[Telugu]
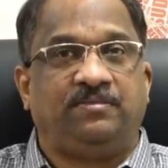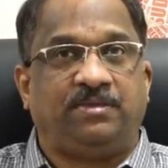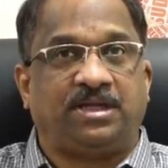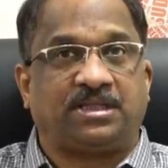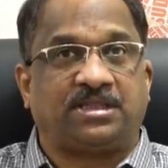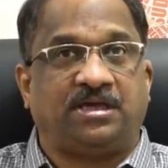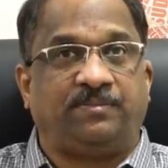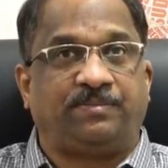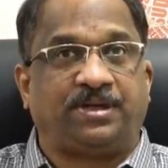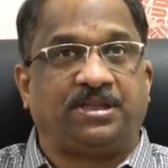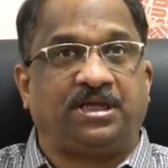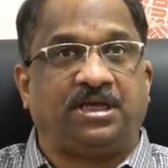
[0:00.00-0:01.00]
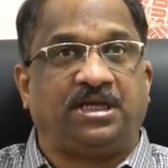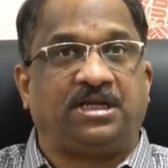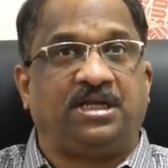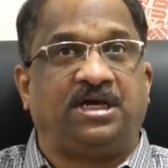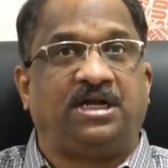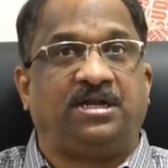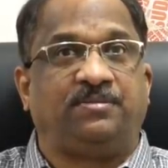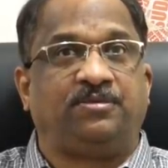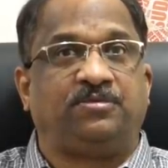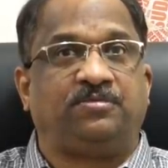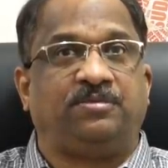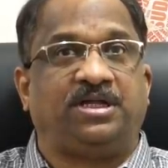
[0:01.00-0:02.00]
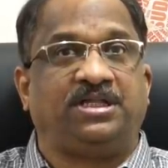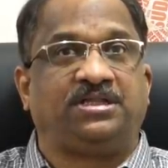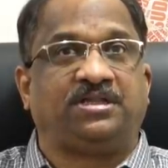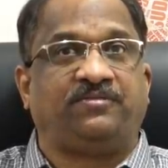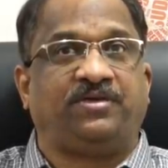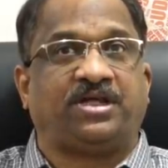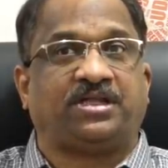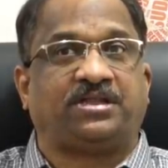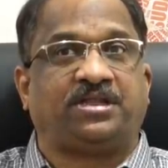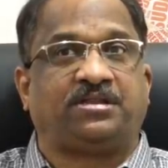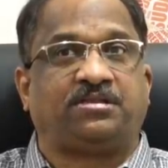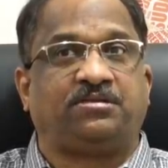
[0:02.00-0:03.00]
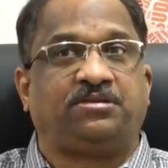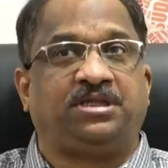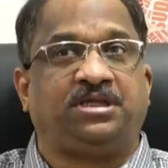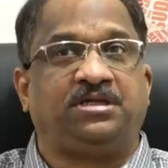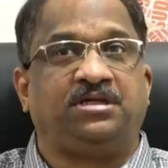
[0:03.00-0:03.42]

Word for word: మన సాంప్రదాయ జ్ఞానము మరింత వికసిస్తుంది